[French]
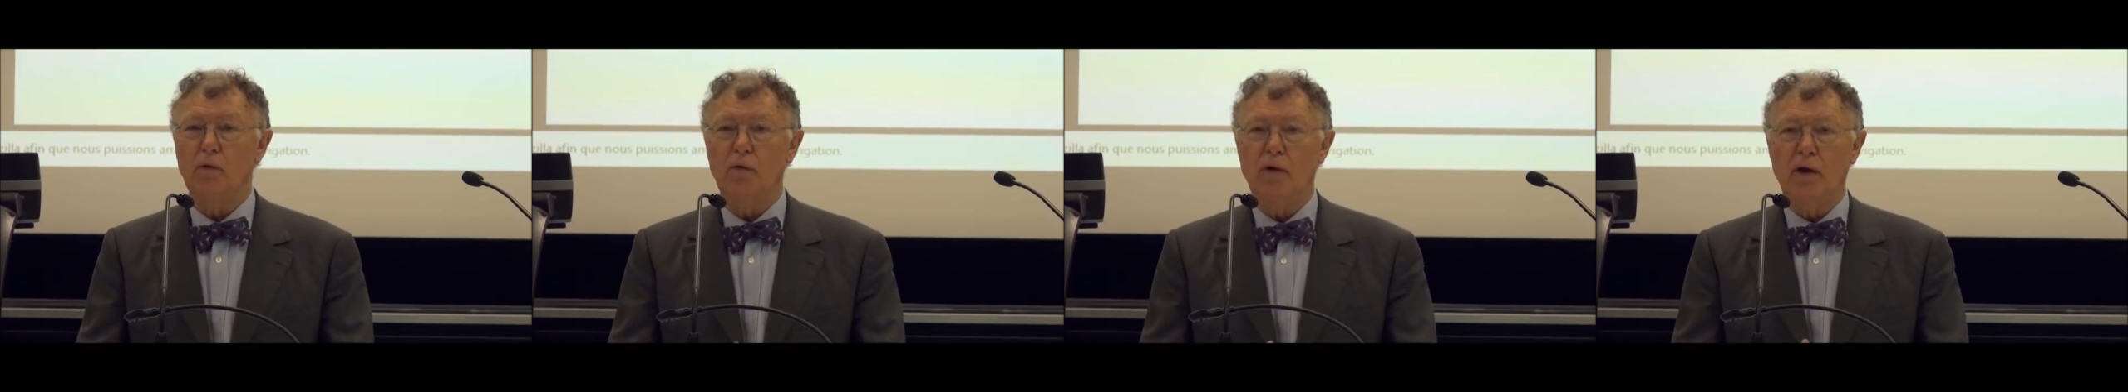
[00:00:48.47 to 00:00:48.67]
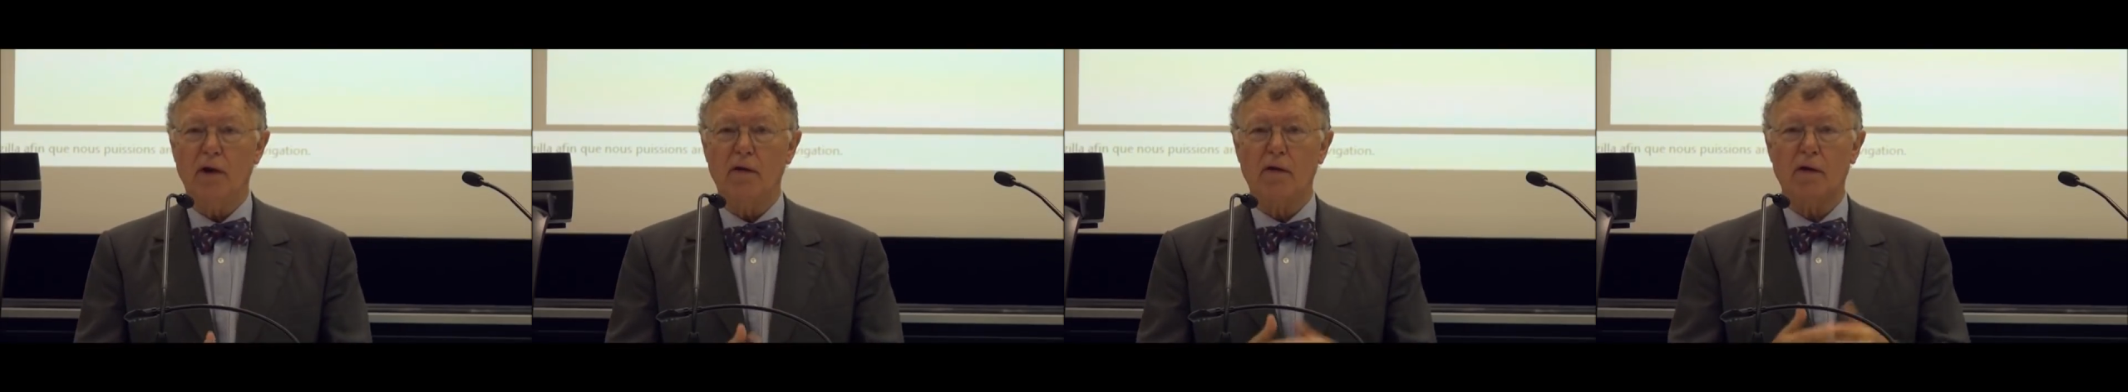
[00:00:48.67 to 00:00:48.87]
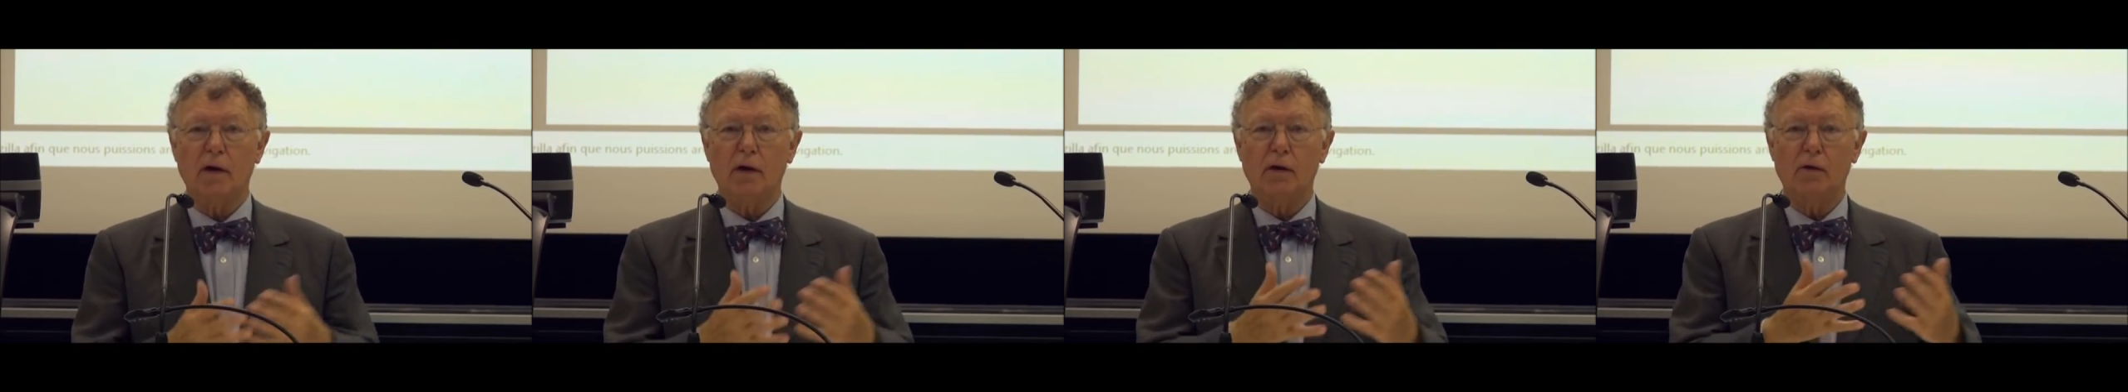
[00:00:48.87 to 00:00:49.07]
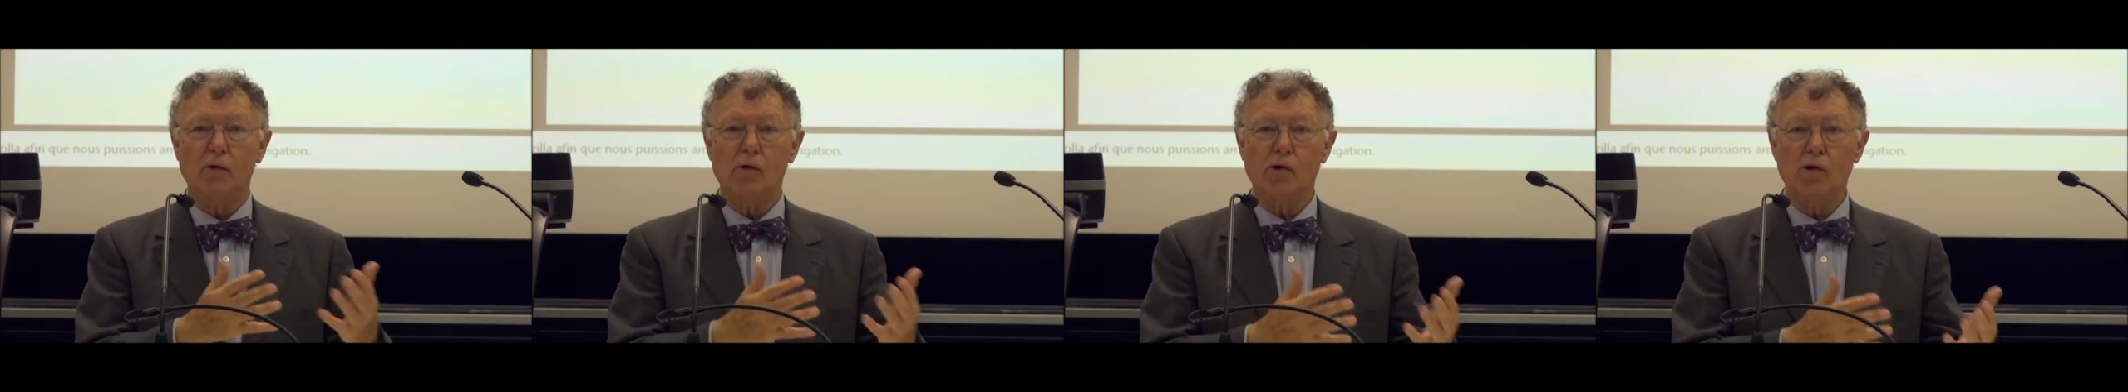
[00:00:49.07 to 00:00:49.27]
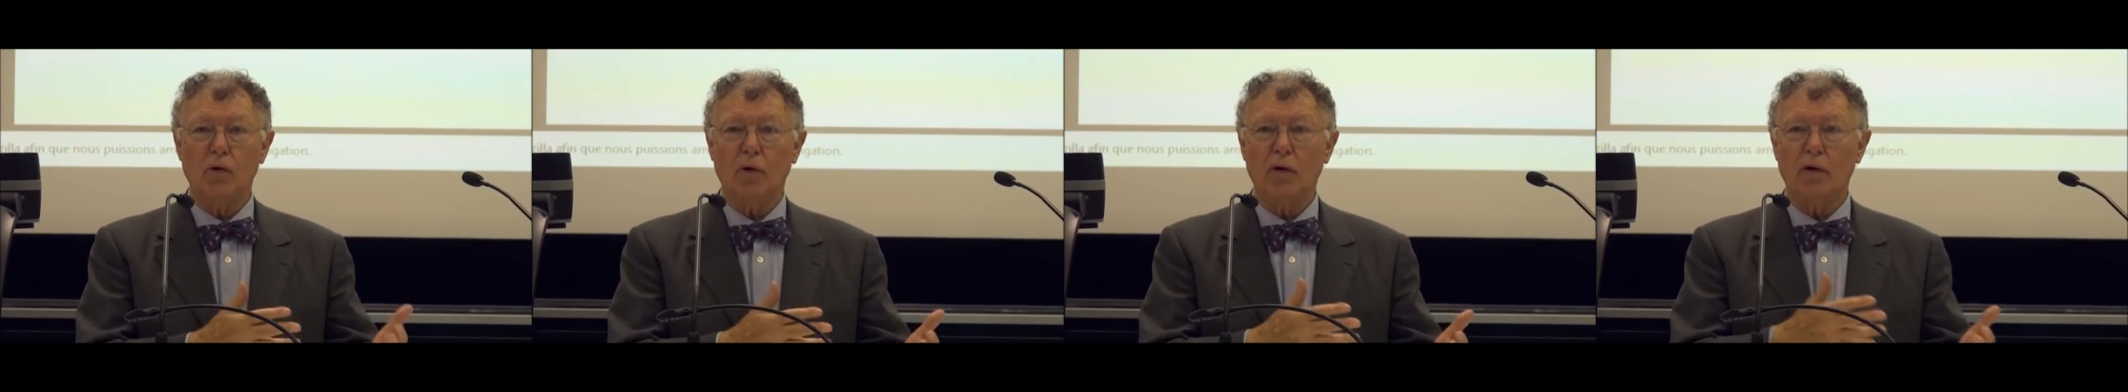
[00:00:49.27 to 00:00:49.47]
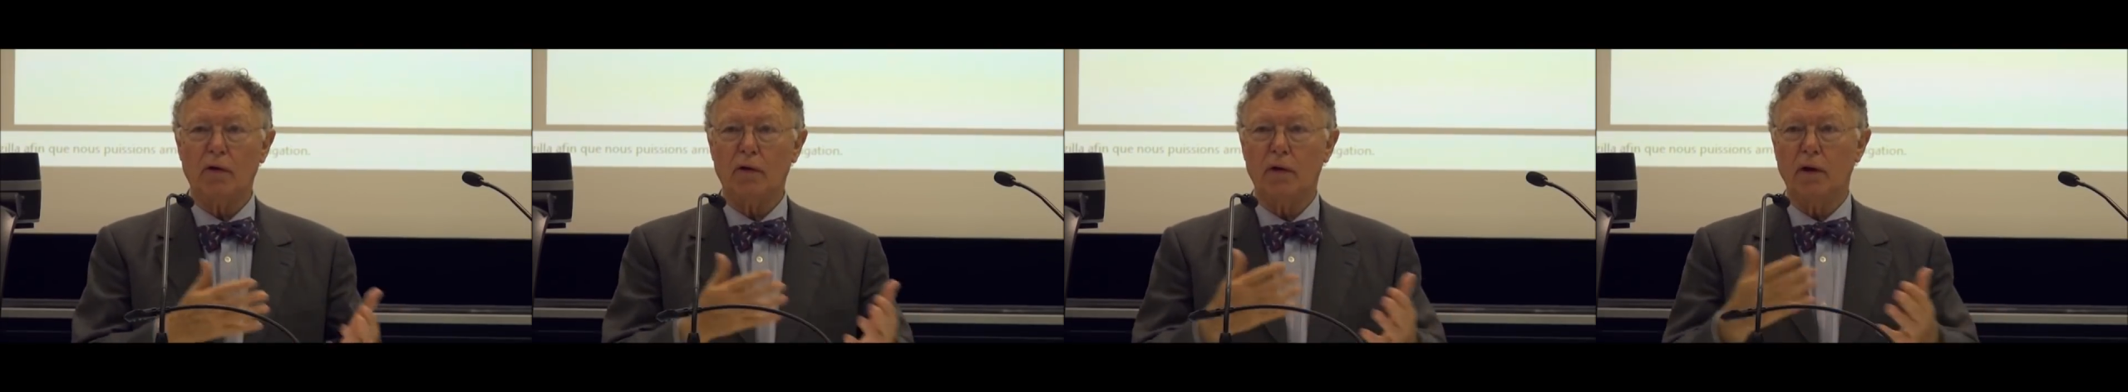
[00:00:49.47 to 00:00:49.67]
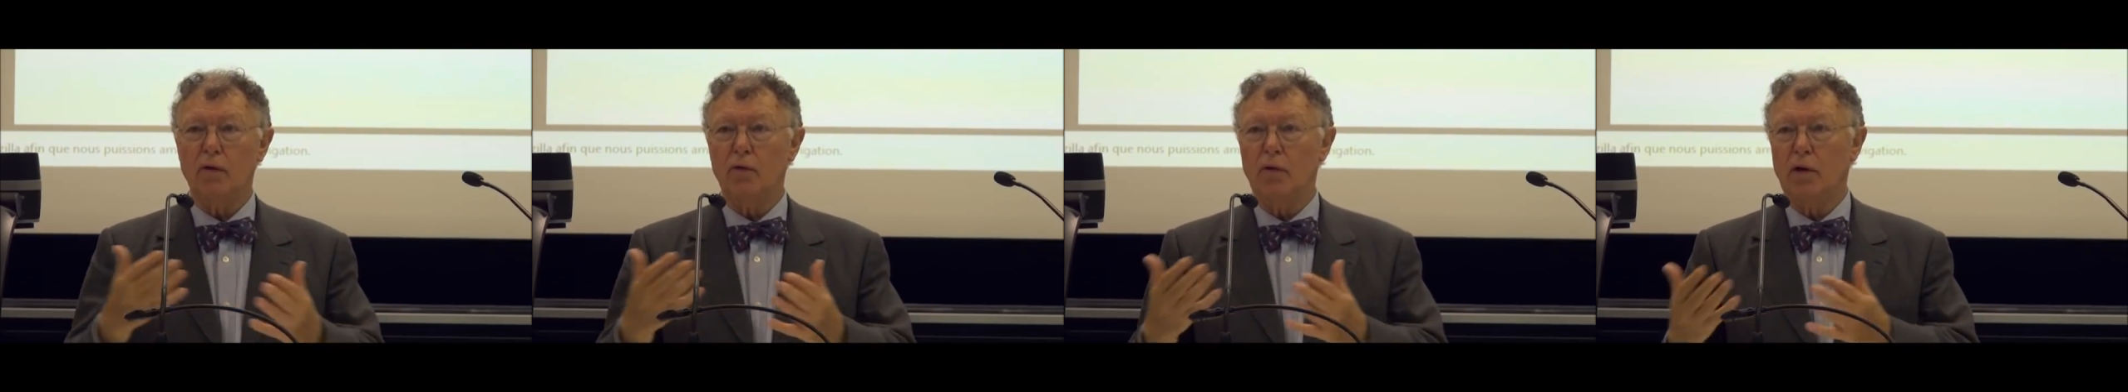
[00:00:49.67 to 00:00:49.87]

une casquette de juriste